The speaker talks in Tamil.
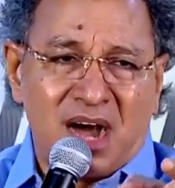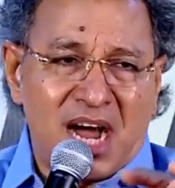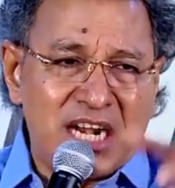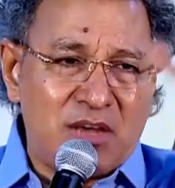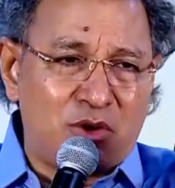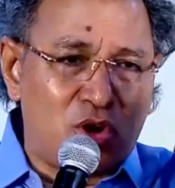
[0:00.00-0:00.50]

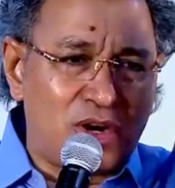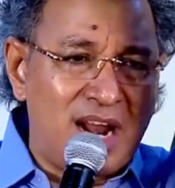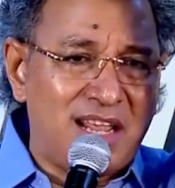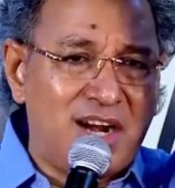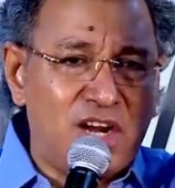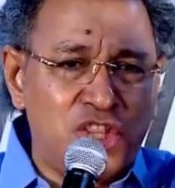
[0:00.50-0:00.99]
ஆண்டவர் ஒரு
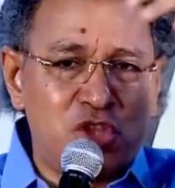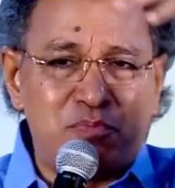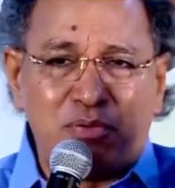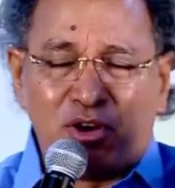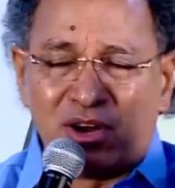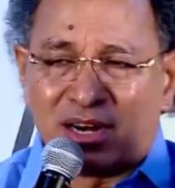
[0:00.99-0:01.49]
நாள் எழுந்து
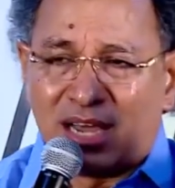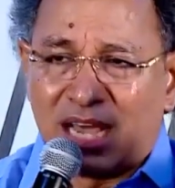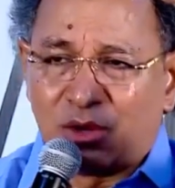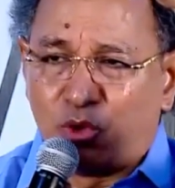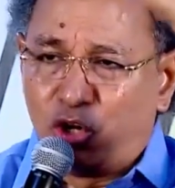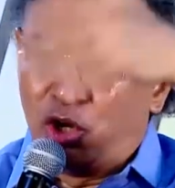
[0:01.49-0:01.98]

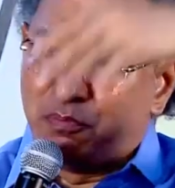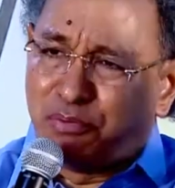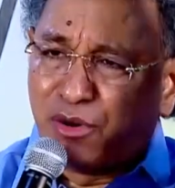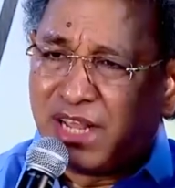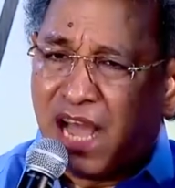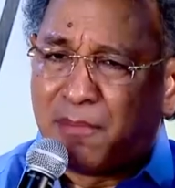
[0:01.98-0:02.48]
போன்றார் ஒன்றும்
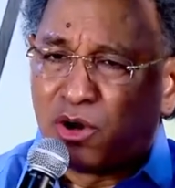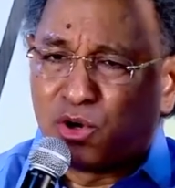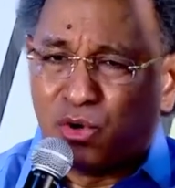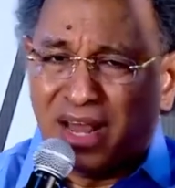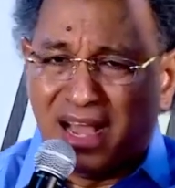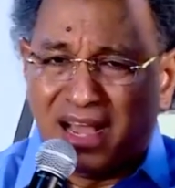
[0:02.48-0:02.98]
புரியாம
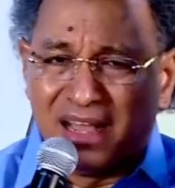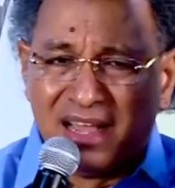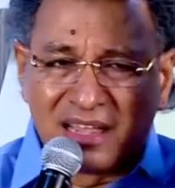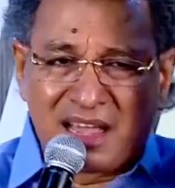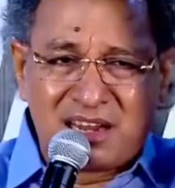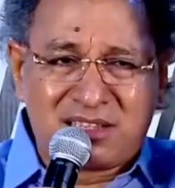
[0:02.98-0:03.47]
கூட
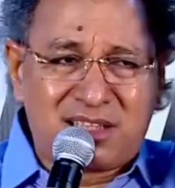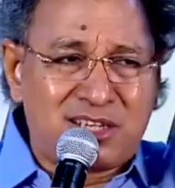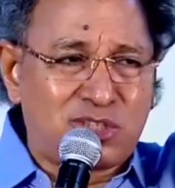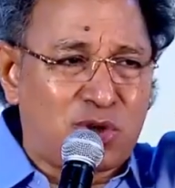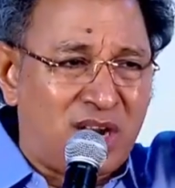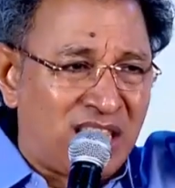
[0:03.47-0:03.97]
கர்த்தர்
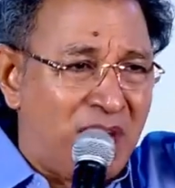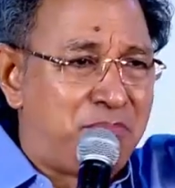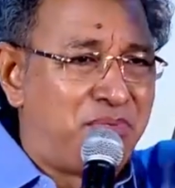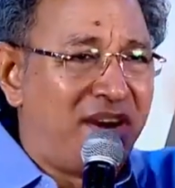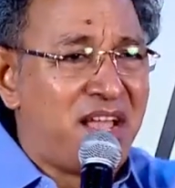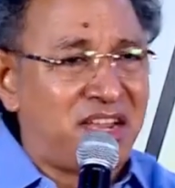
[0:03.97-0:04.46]
சொன்னதை
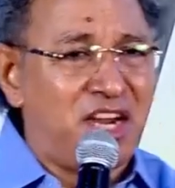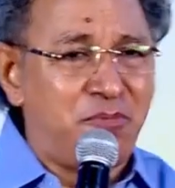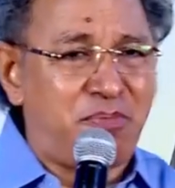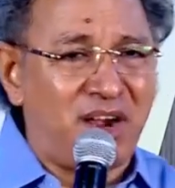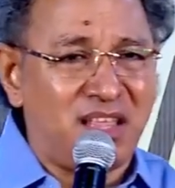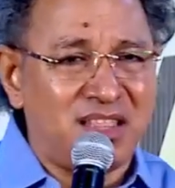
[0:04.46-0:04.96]
அப்படியே
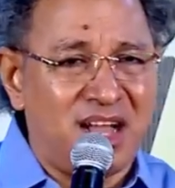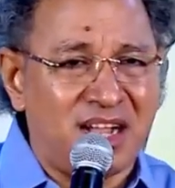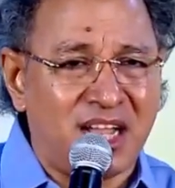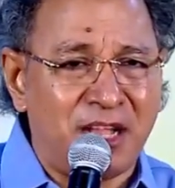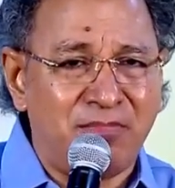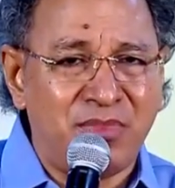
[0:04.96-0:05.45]
கீழ்ப்படிந்தாங்க